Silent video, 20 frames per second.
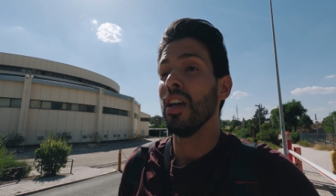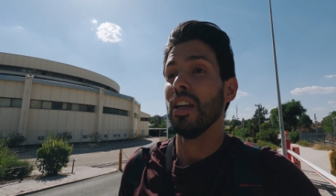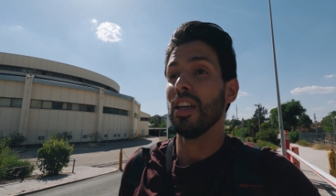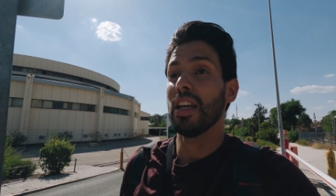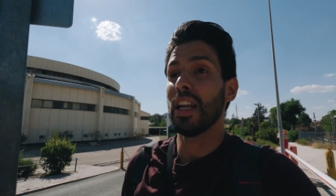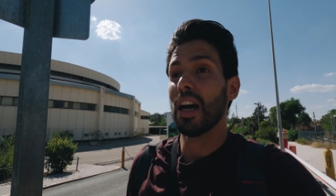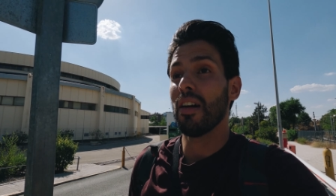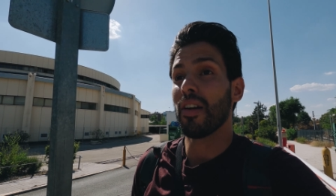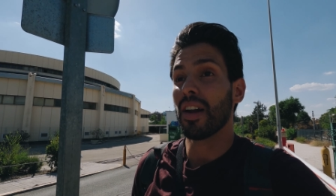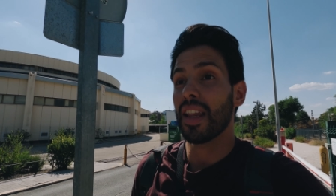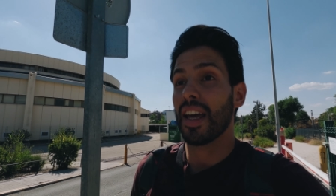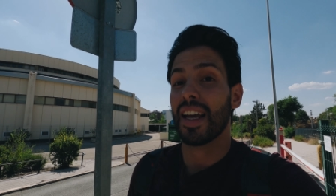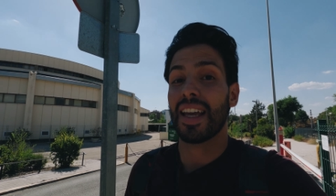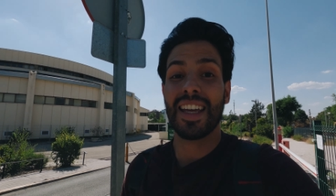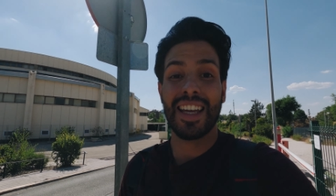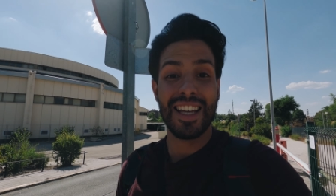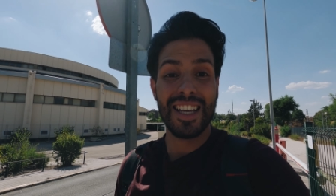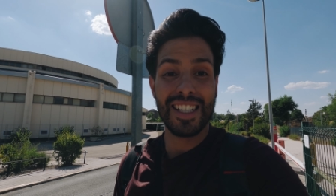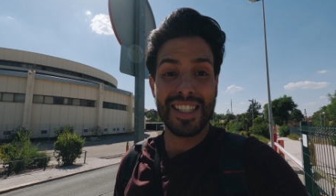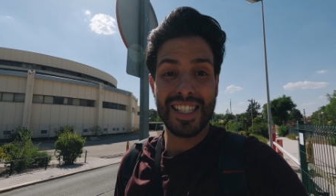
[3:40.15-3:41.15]
Y la verdad
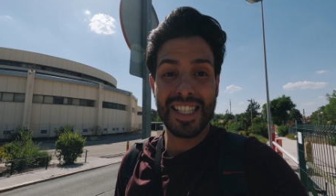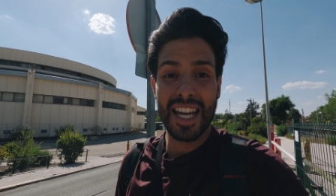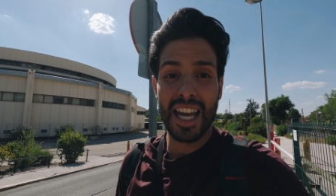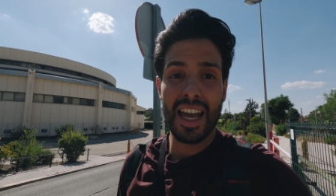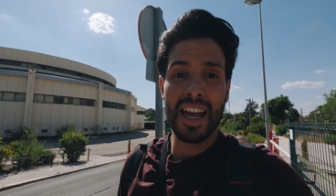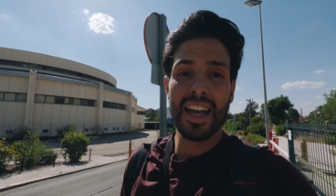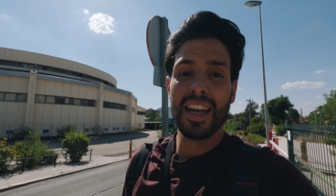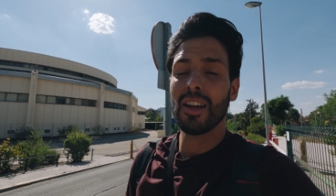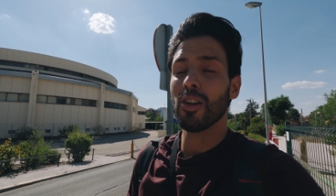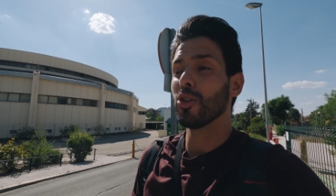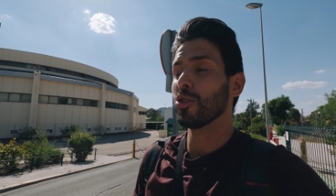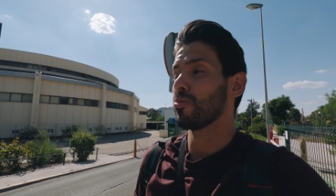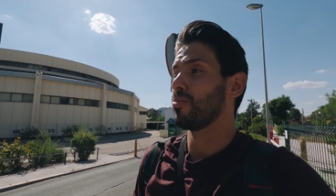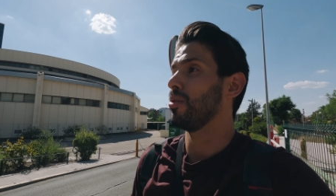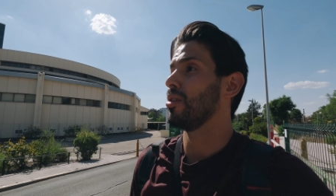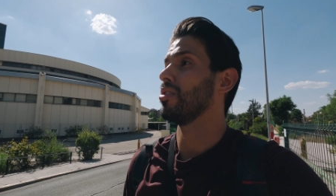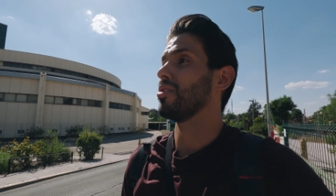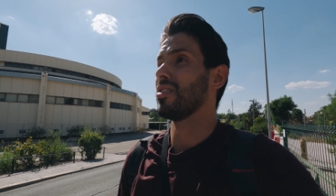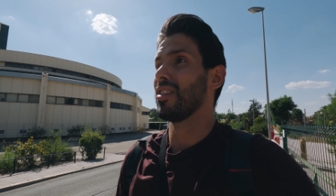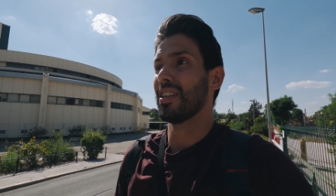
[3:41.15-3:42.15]
que ya en los
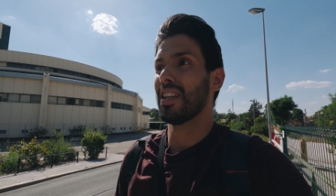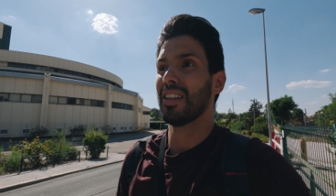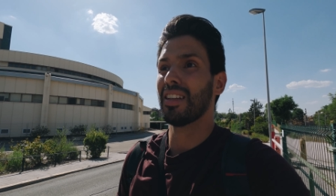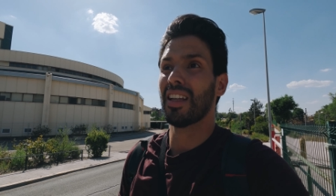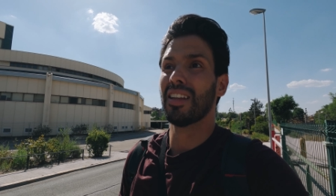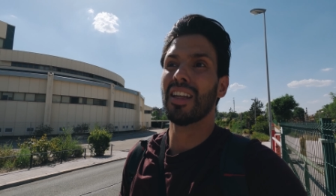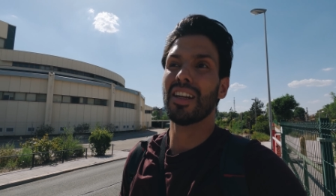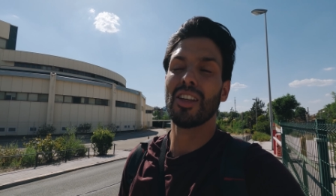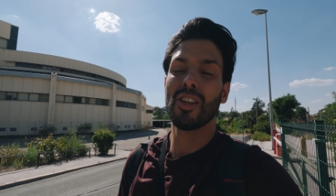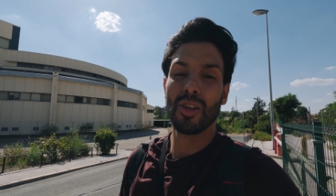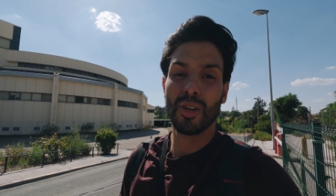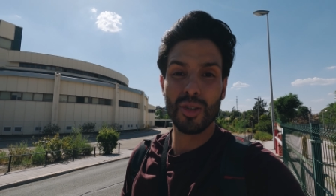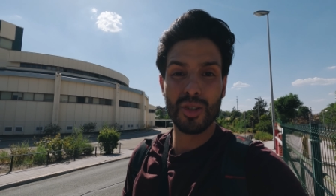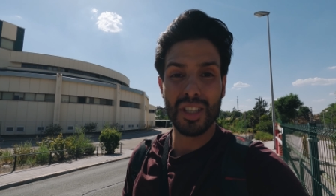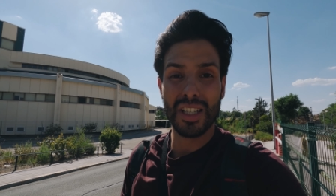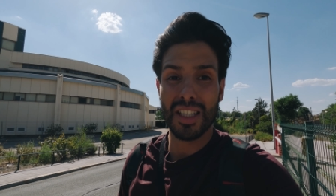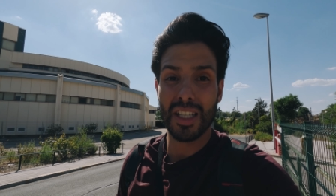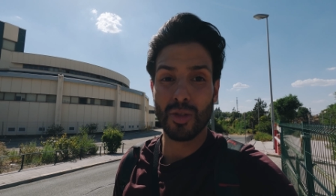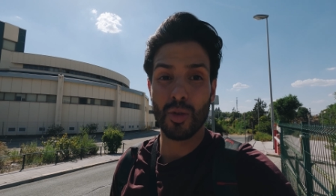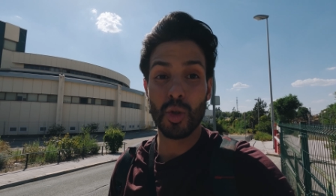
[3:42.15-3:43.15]
blogs de Santander y
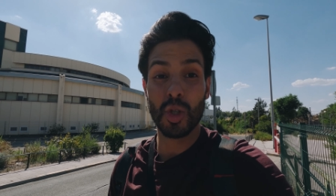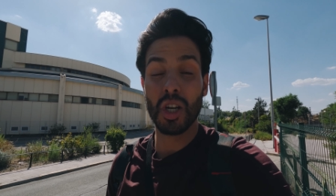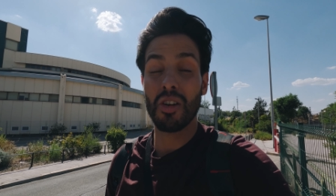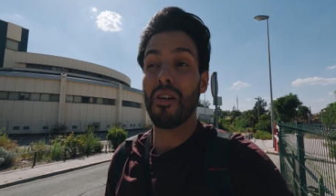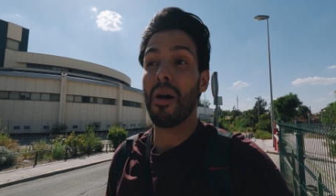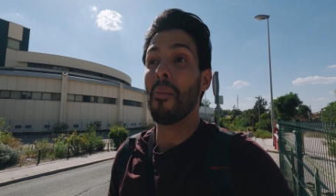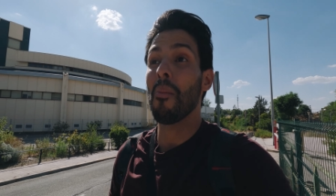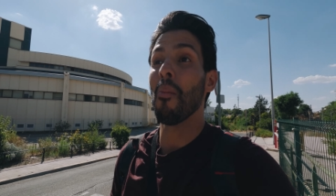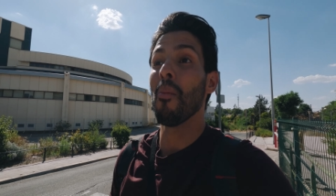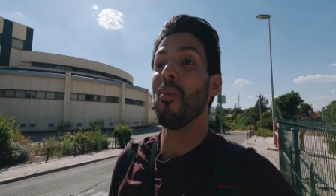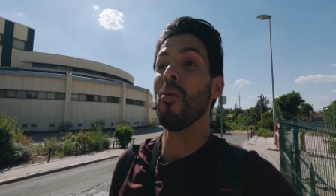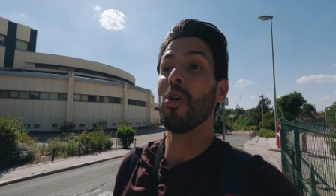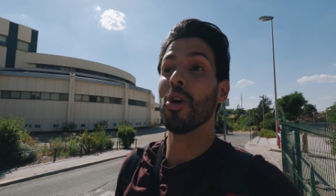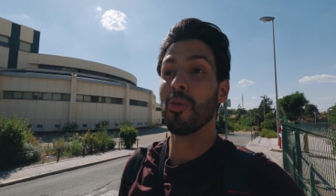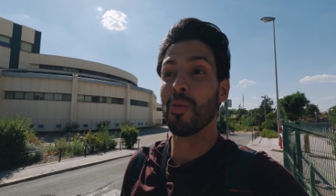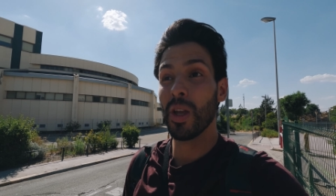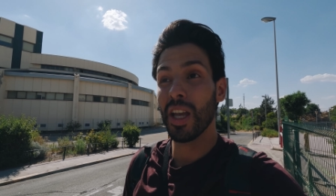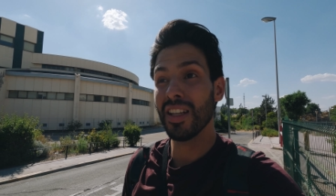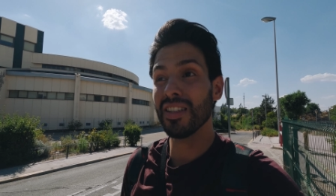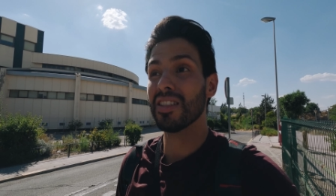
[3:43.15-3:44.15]
Donosti se escuchaba
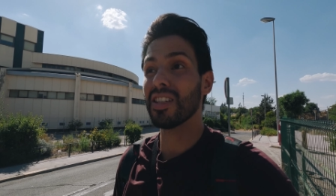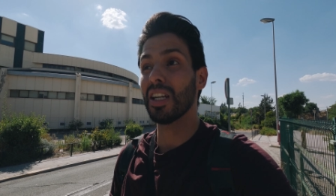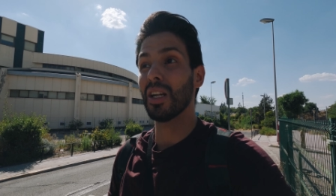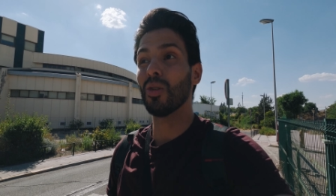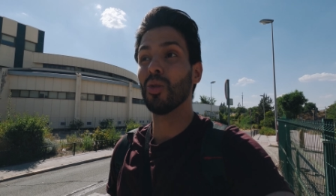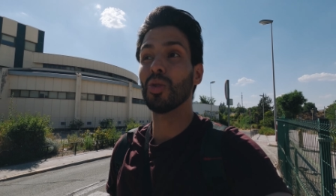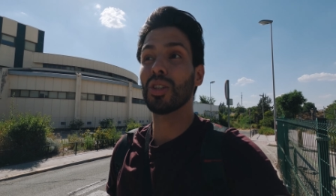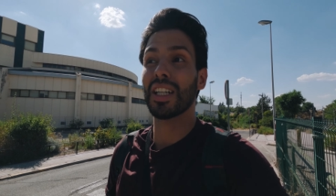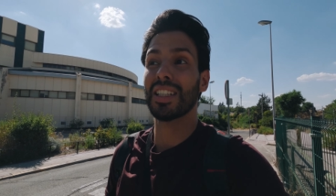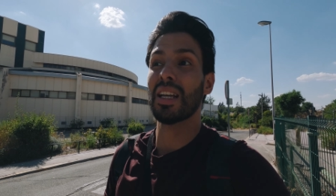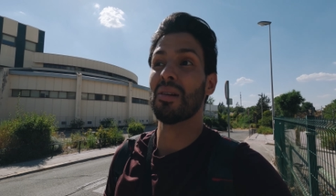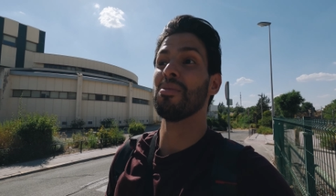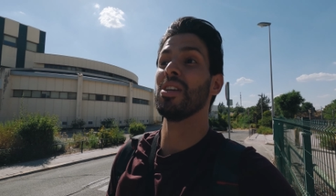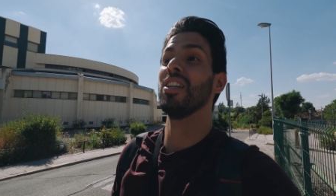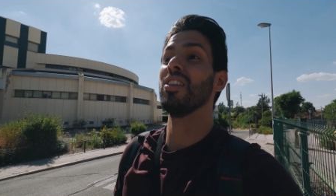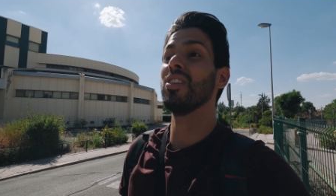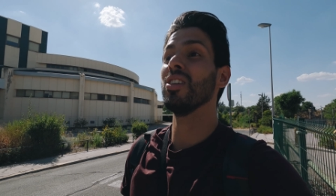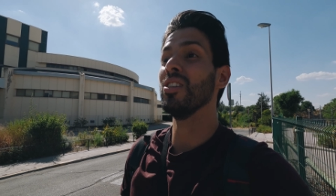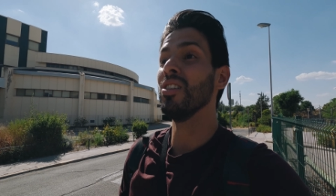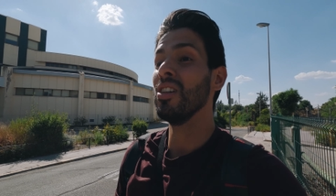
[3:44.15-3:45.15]
muy bien sin ningún
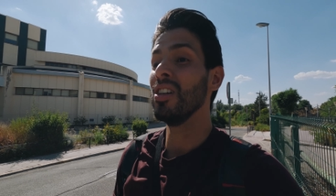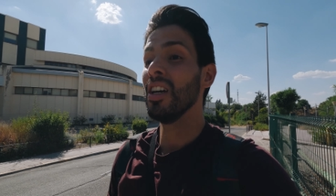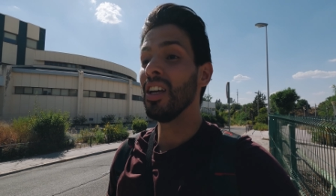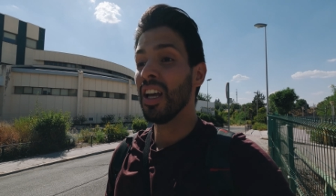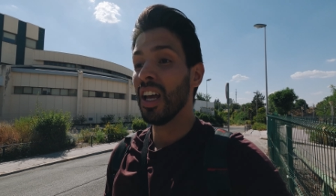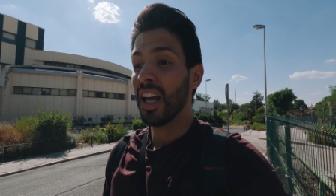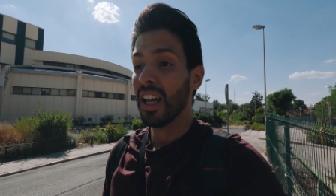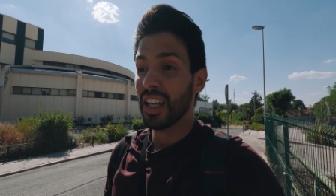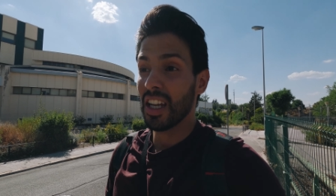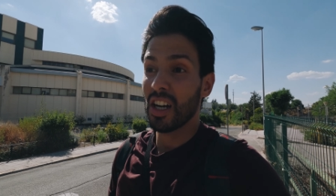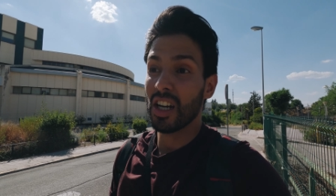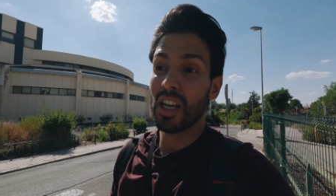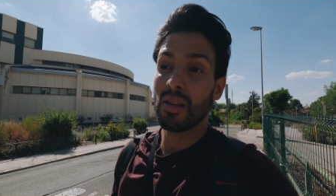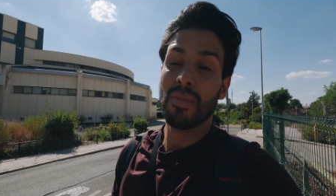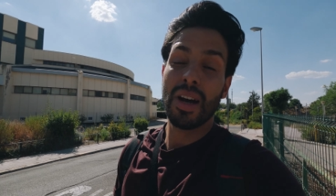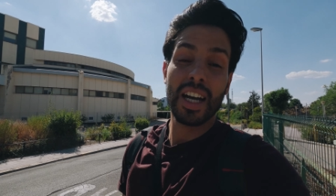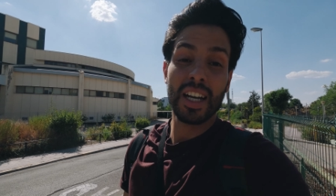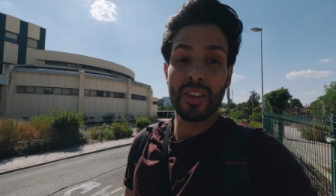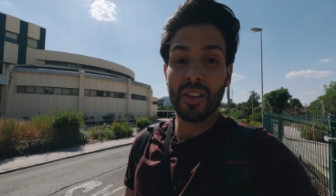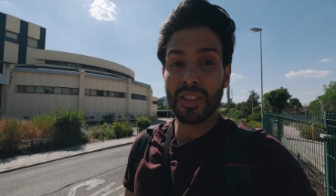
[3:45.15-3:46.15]
tratamiento y ahora
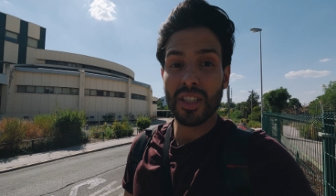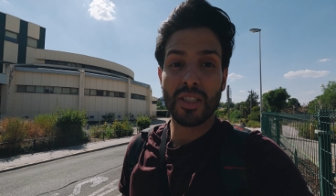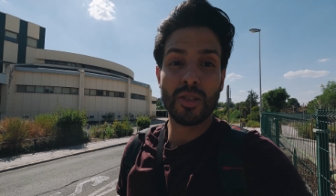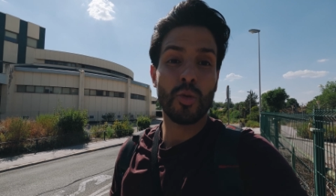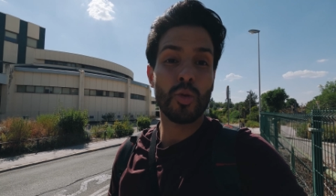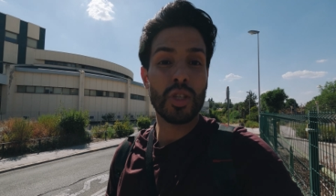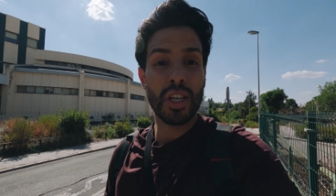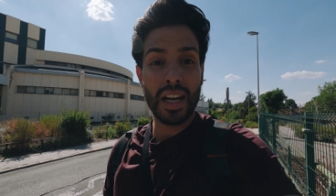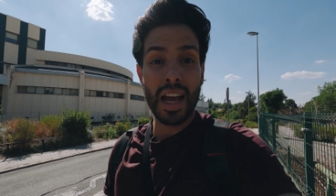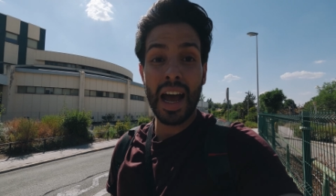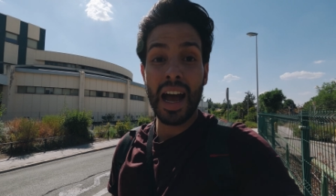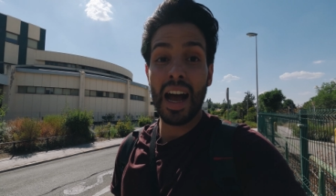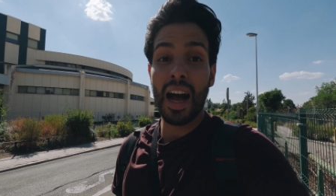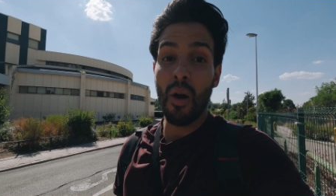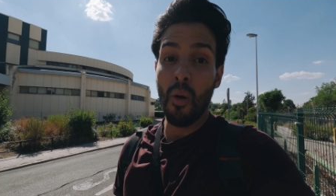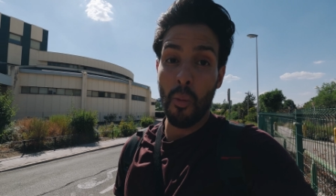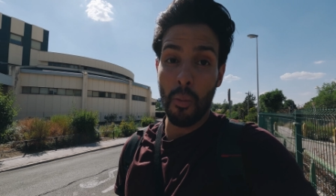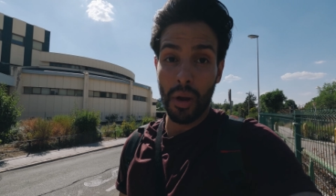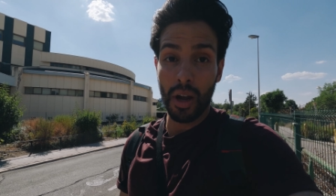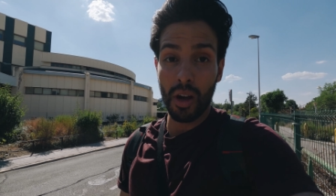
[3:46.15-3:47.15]
imagino que se escuchará aún